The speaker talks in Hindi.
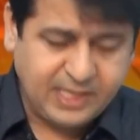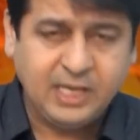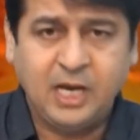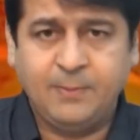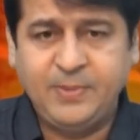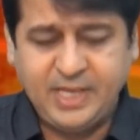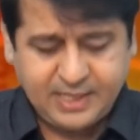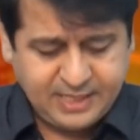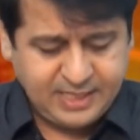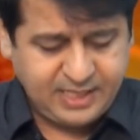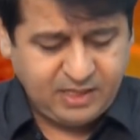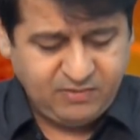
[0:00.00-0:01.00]
ये आप देख
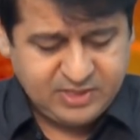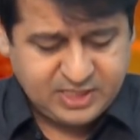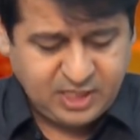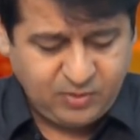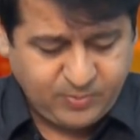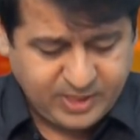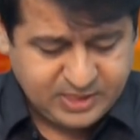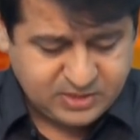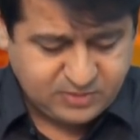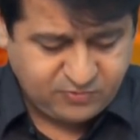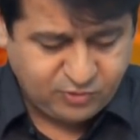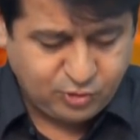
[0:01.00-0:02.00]
रहे हैं टीवी स्क्रीन पर
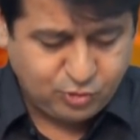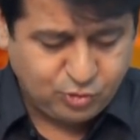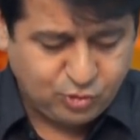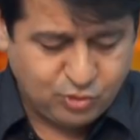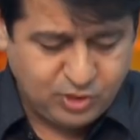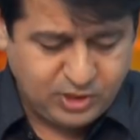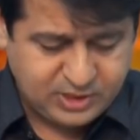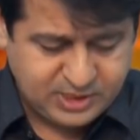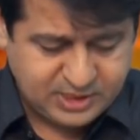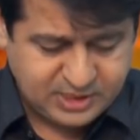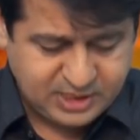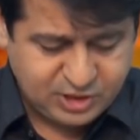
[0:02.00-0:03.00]
इस फोटो को इस
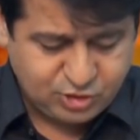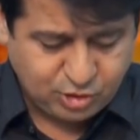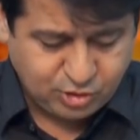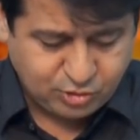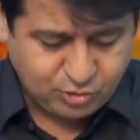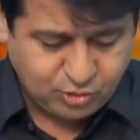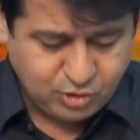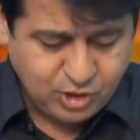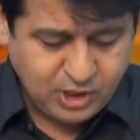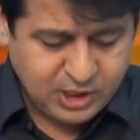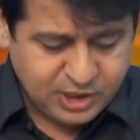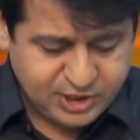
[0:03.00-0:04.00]
स्क्रीनशॉट को
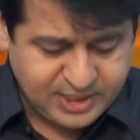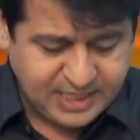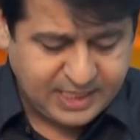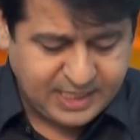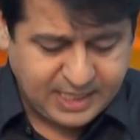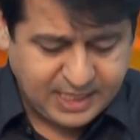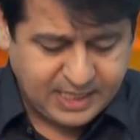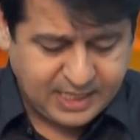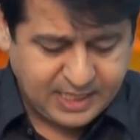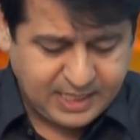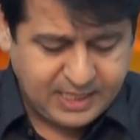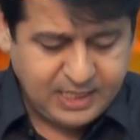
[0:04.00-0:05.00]
शेयर किया
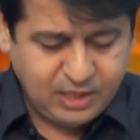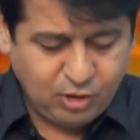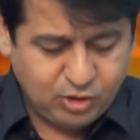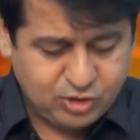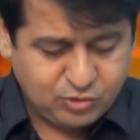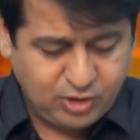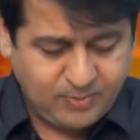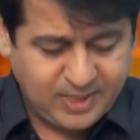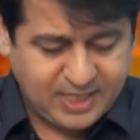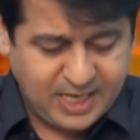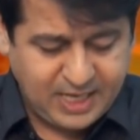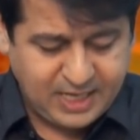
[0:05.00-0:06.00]
गया है और इसको ये
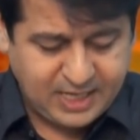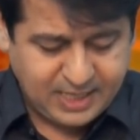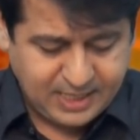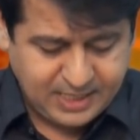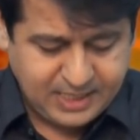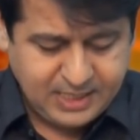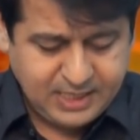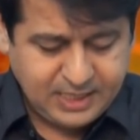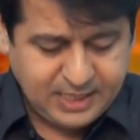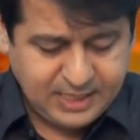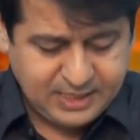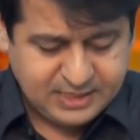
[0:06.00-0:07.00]
बताया गया है
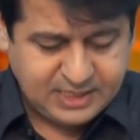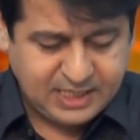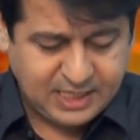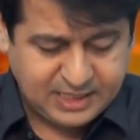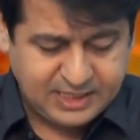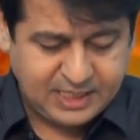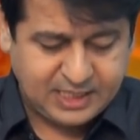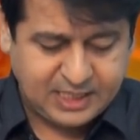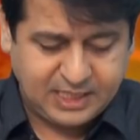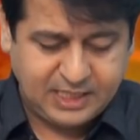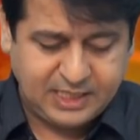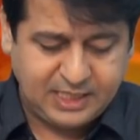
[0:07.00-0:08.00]
कि इसकी हत्या
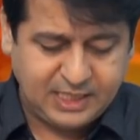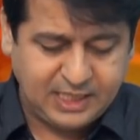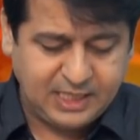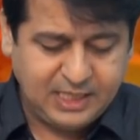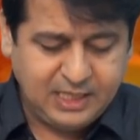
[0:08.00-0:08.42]
कर दी गई है